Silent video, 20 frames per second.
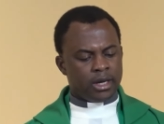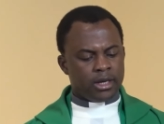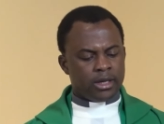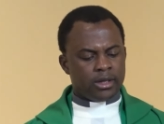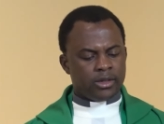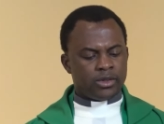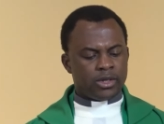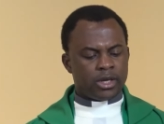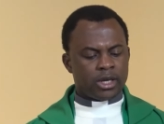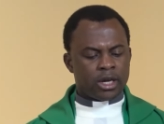
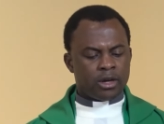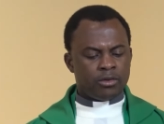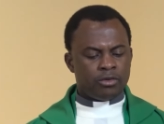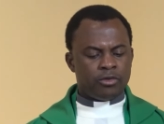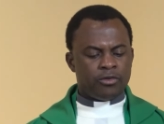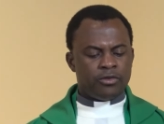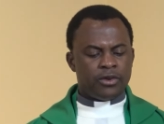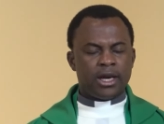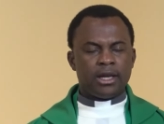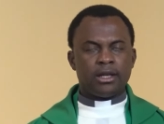Ce que vous
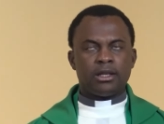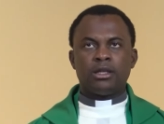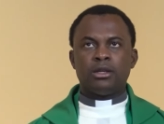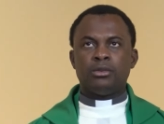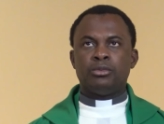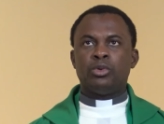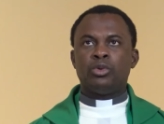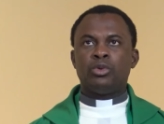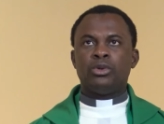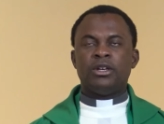faites
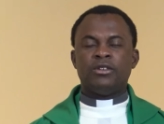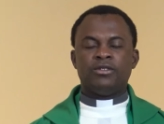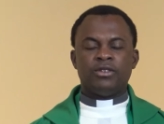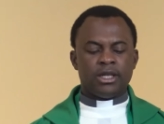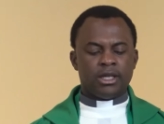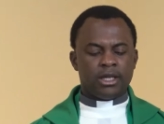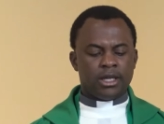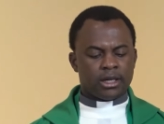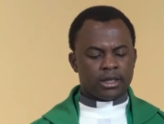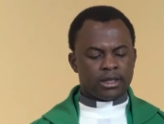pour
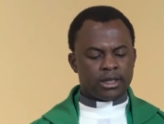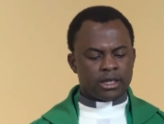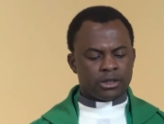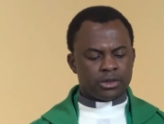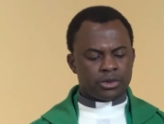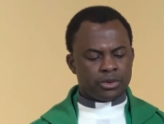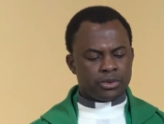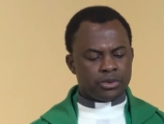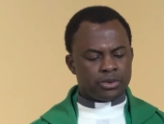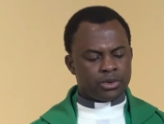devenir des
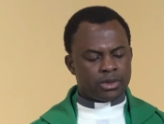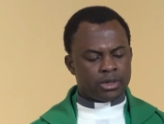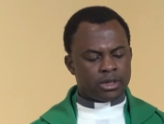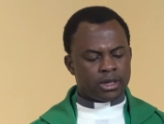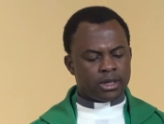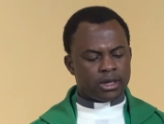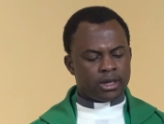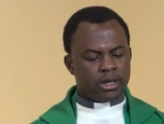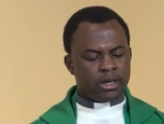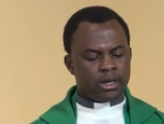justes,
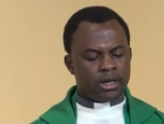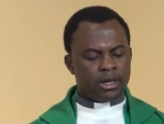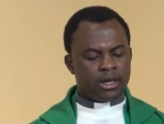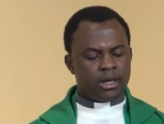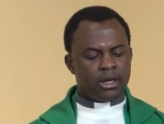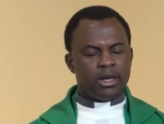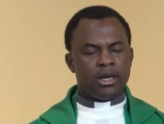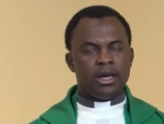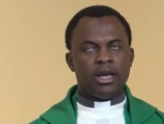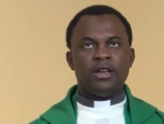
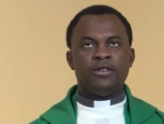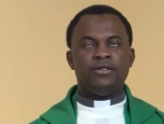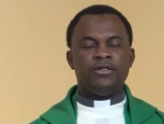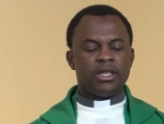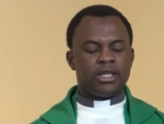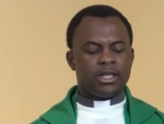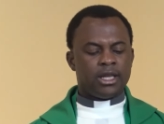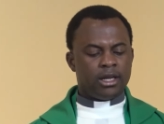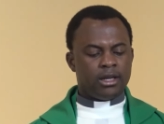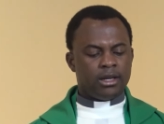
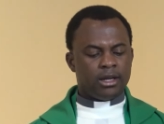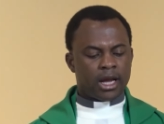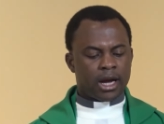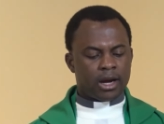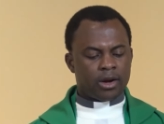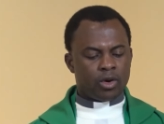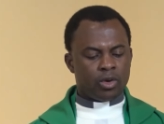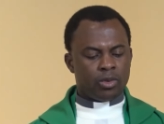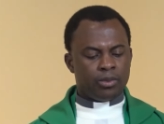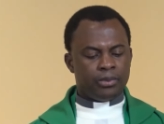évitez de
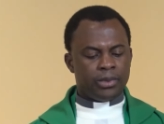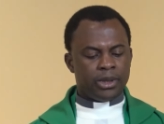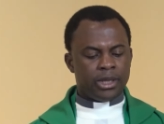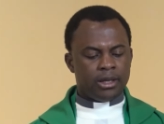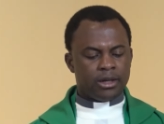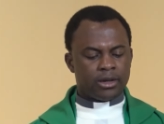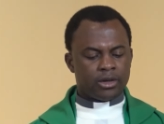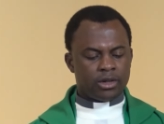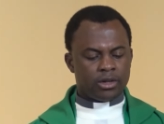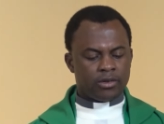
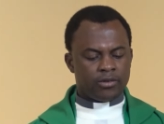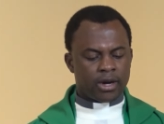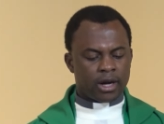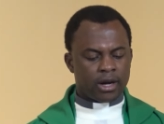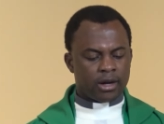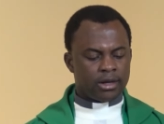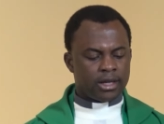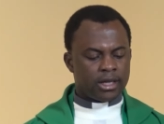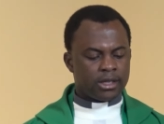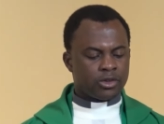l'accomplir
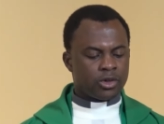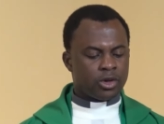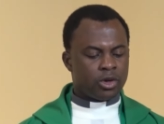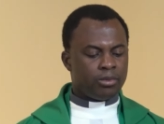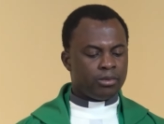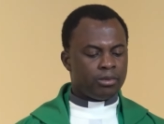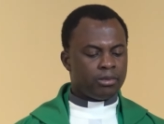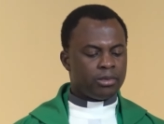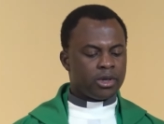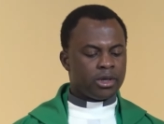devant les
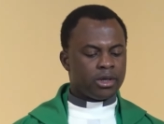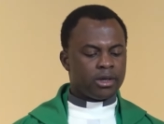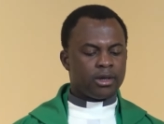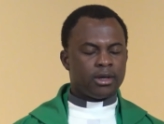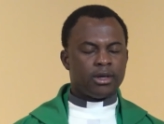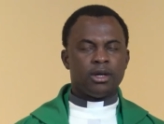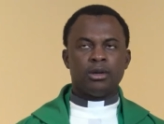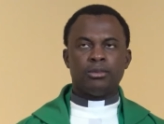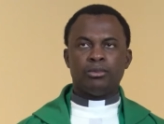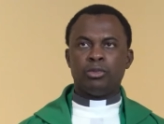hommes
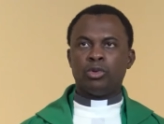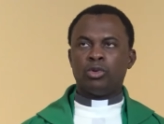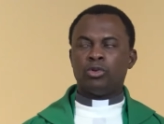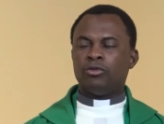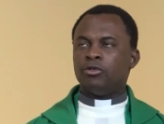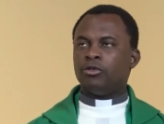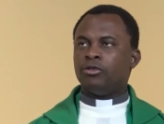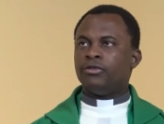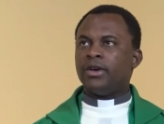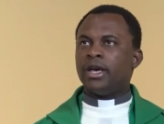pour
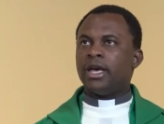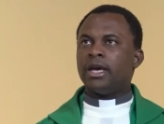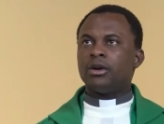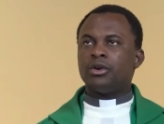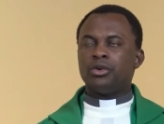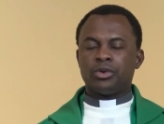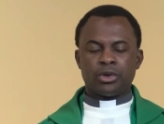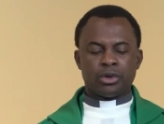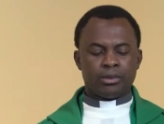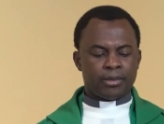vous faire
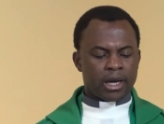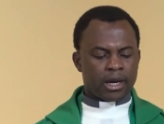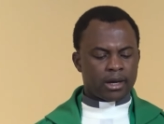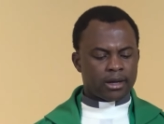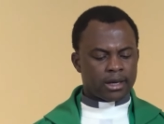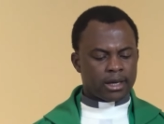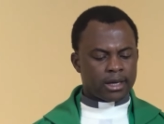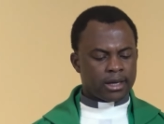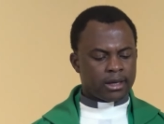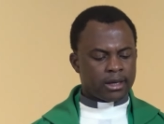
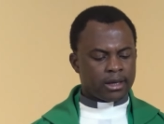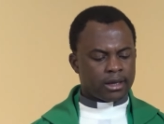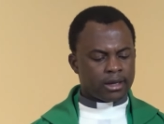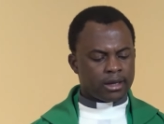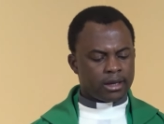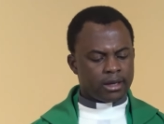remarquer